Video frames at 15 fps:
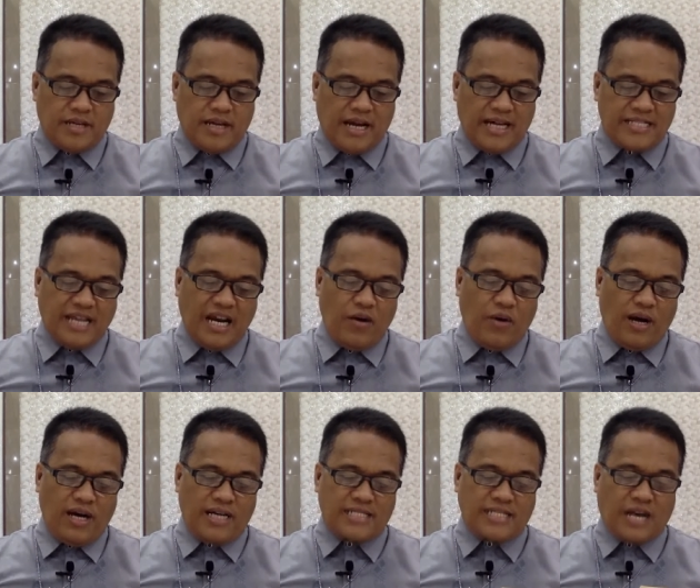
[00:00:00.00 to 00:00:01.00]
at
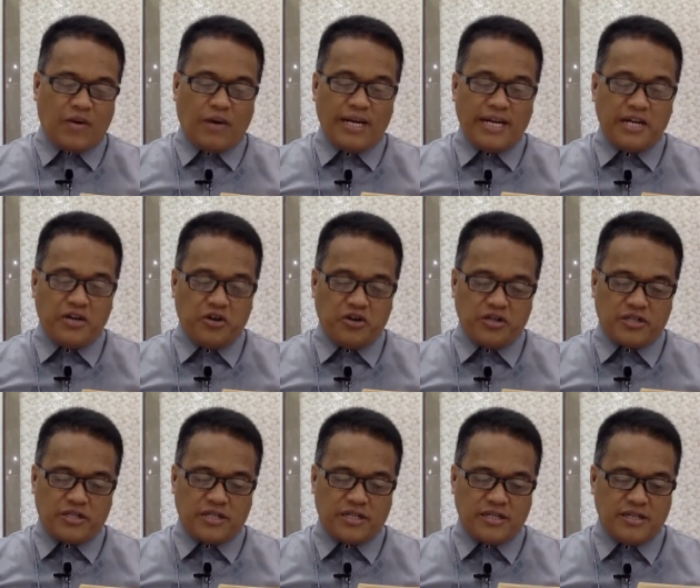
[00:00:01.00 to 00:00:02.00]
dalawang asawang
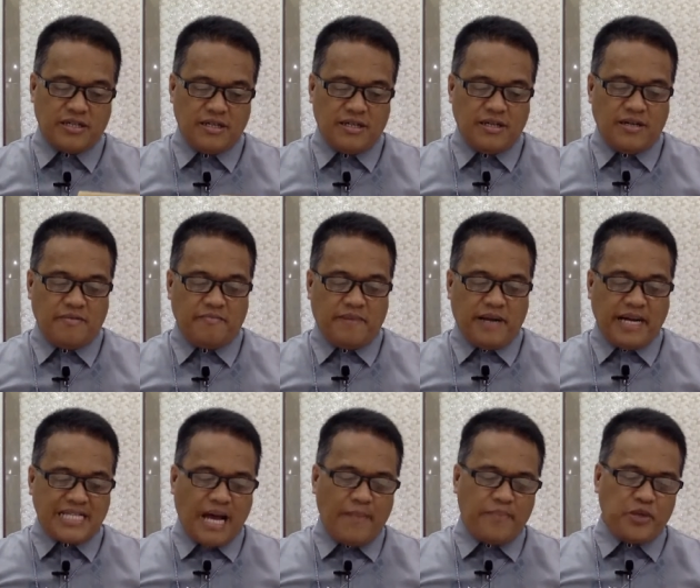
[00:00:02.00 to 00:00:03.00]
lingkod.
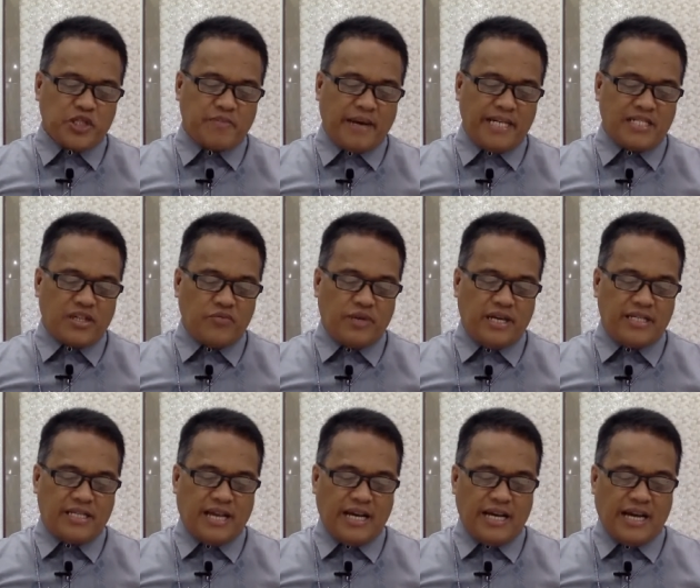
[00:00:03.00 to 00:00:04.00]
Pagkatapos
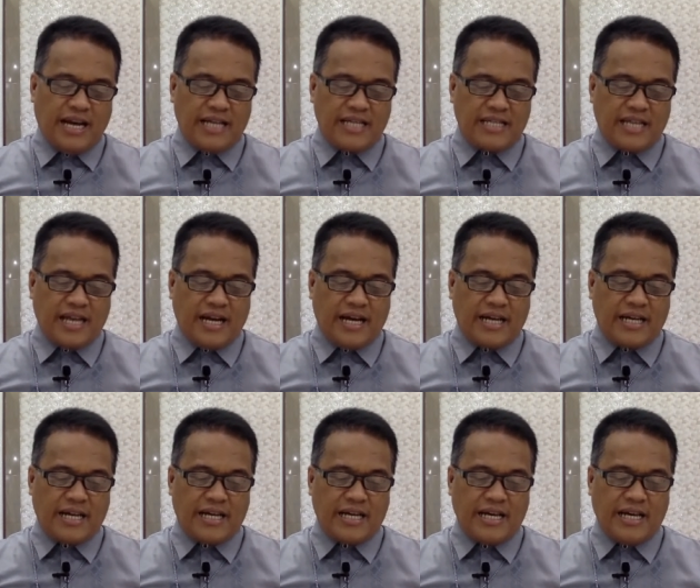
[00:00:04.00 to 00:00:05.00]
maitawid ang lahat niyang
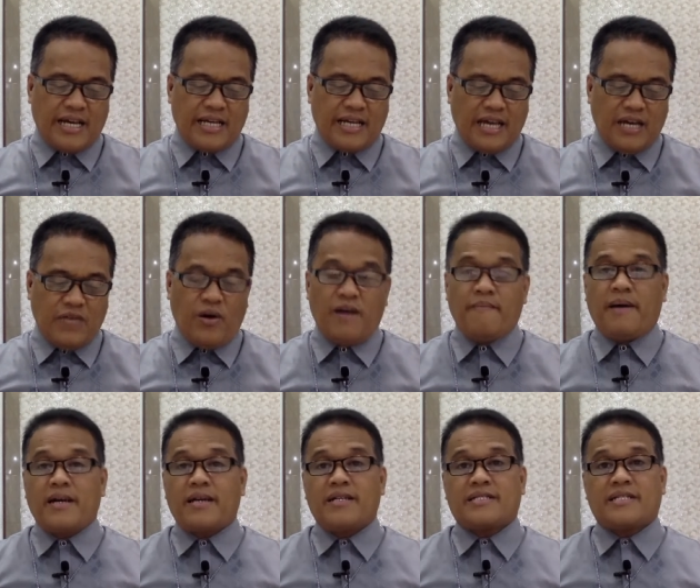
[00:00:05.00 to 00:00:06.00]
ari-arian na iwang
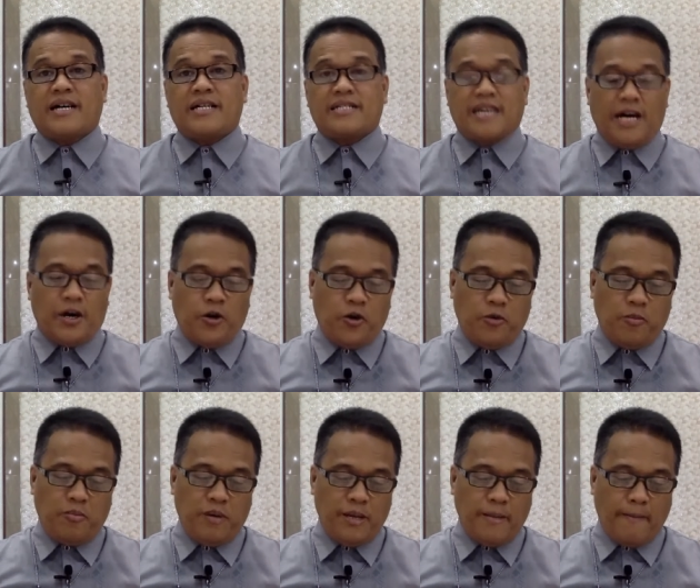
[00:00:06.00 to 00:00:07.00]
mag-isa si Jacob.
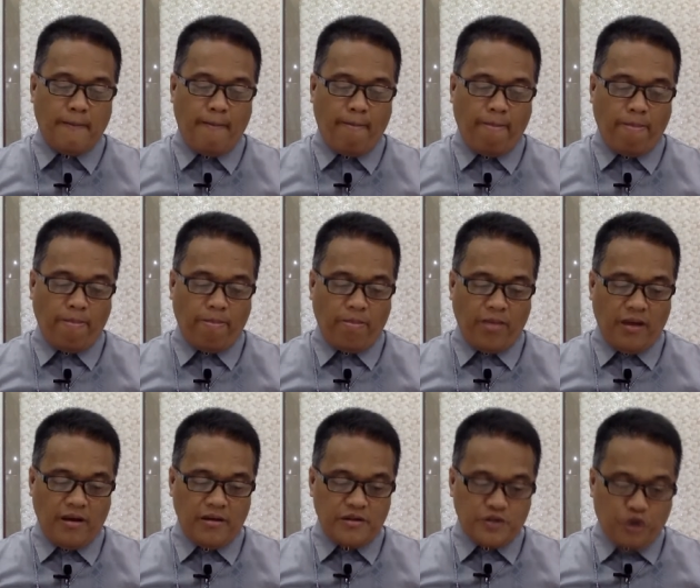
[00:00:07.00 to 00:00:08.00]

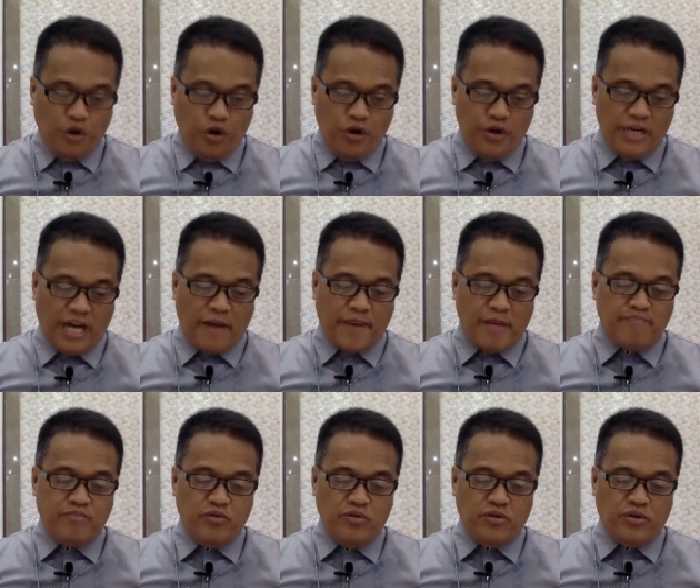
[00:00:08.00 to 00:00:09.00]
Doon
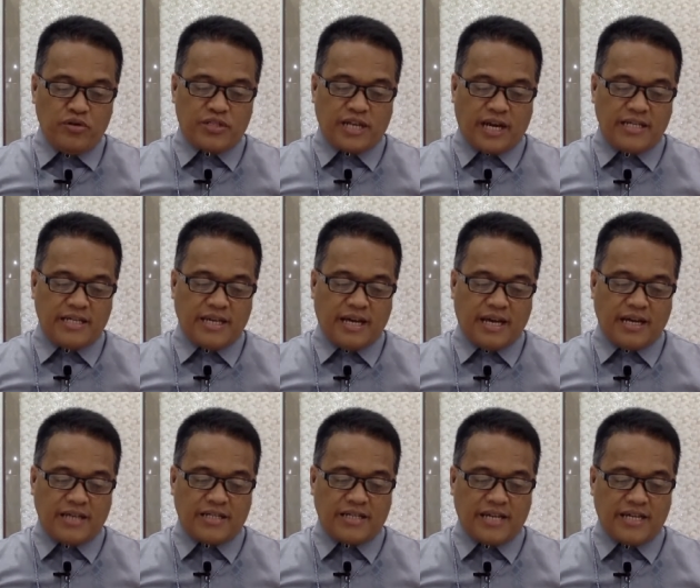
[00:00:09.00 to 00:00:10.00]
nakipagbuno sa kanya ang
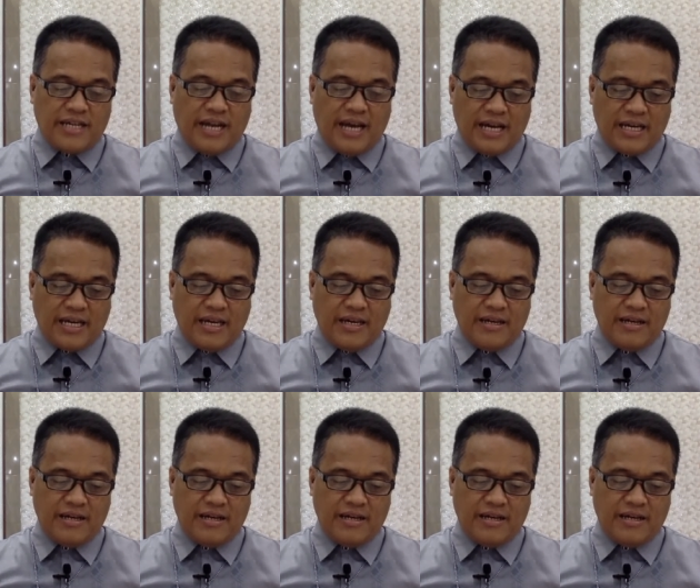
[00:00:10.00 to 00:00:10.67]
isang lalaki